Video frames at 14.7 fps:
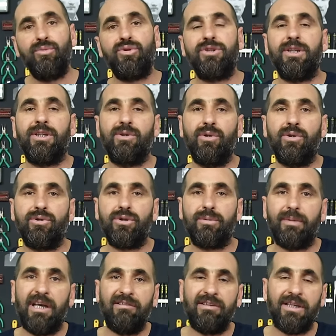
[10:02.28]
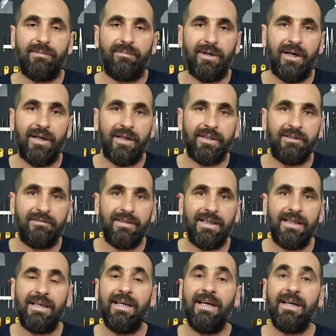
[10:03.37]
Müşteri götürüp evine bağladı
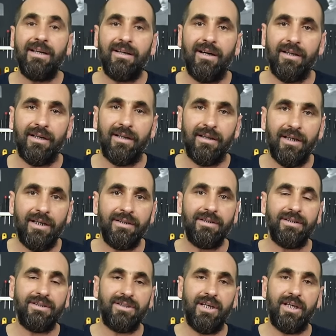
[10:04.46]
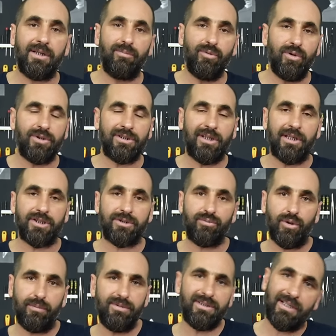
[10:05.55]
ve kanallar çekmiyor,
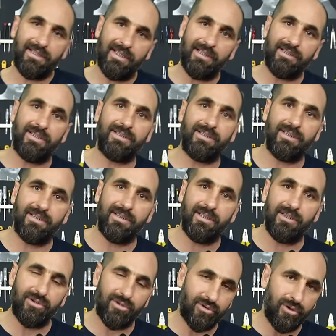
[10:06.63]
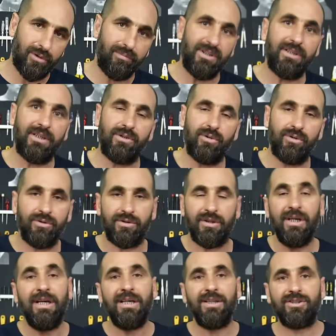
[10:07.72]
çalışmıyor. Bize tekrar geri getiriyor. Bir deniyoruz,
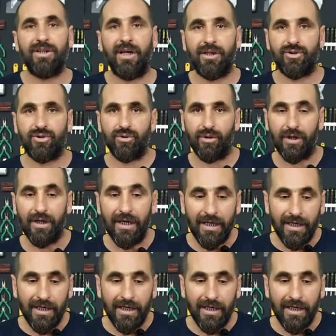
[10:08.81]
çalışıyor.